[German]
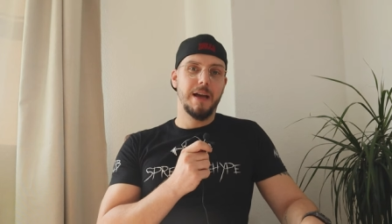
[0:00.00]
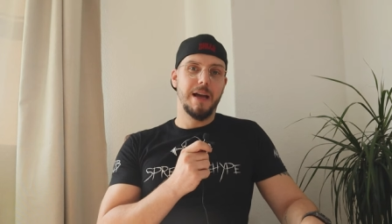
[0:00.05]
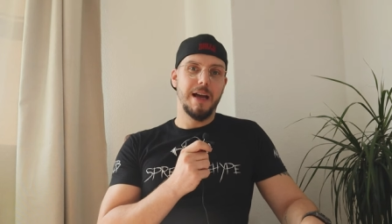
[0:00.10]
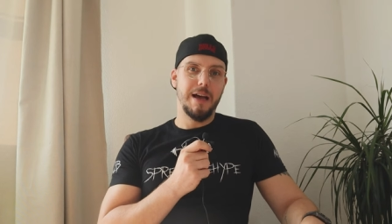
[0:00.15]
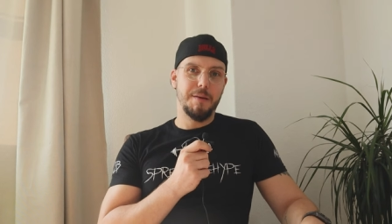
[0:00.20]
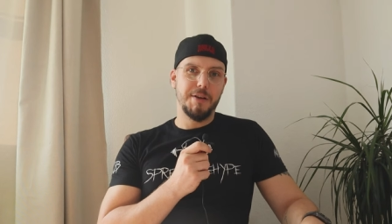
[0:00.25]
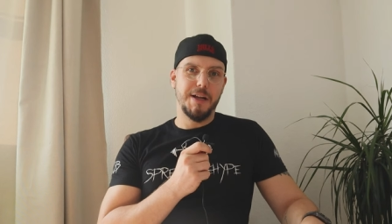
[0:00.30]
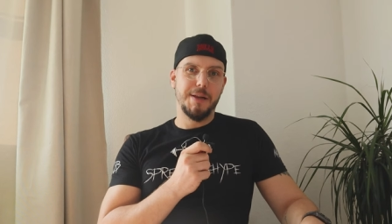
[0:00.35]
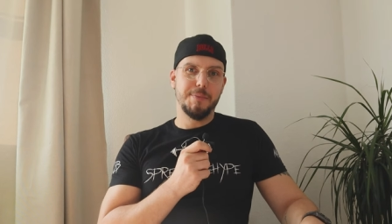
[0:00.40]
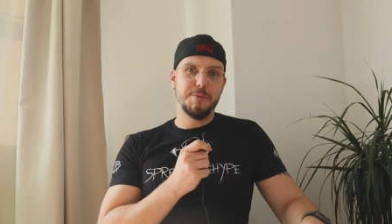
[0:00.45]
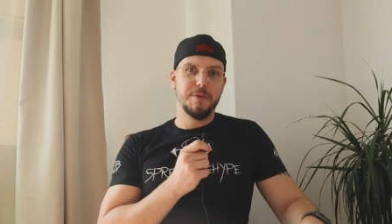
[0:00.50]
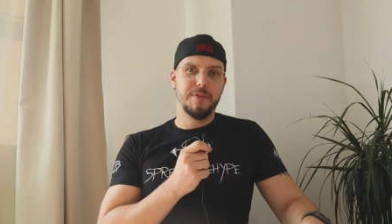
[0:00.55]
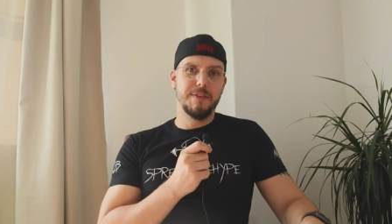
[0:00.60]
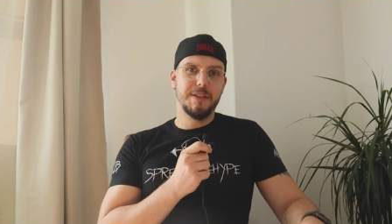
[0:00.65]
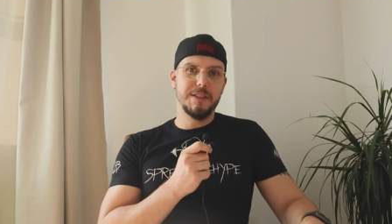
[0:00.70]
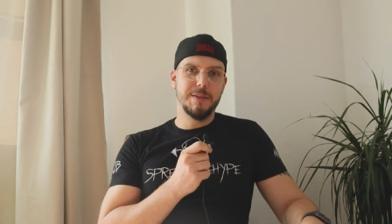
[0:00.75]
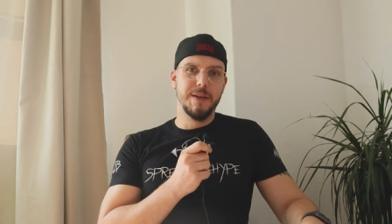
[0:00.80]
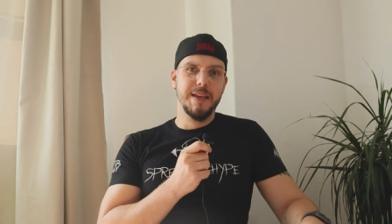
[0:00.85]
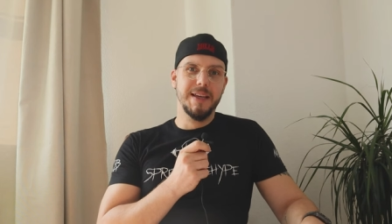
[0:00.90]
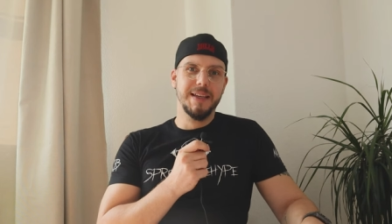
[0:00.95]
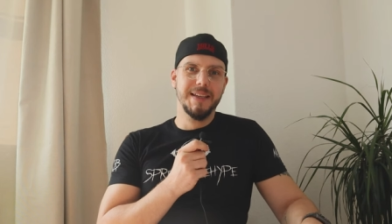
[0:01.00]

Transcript: Aber halb so wild.